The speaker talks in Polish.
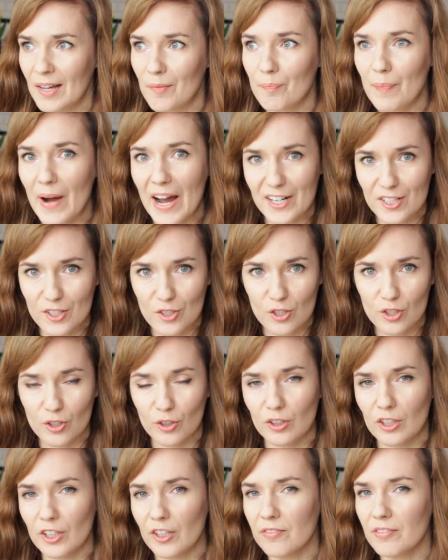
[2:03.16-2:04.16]
bardzo
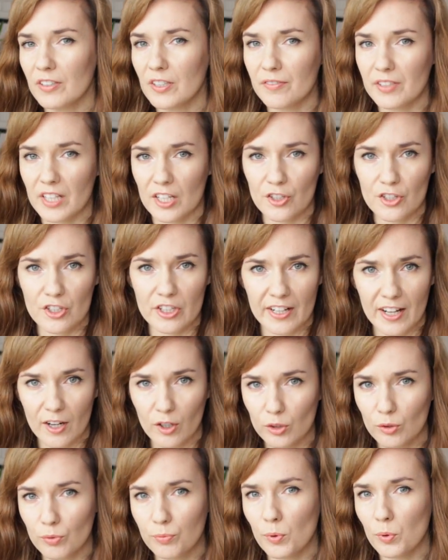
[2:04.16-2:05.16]
szkodliwy, wręcz
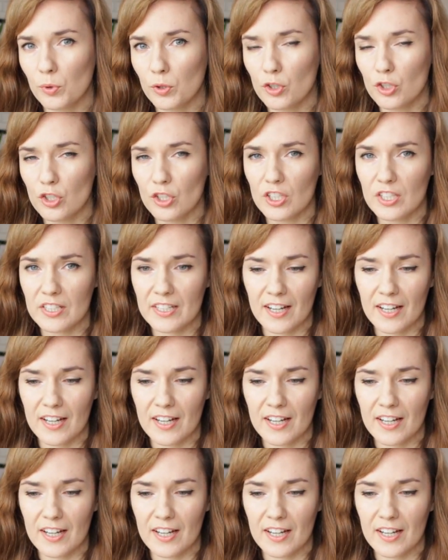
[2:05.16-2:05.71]
rakotwórczy,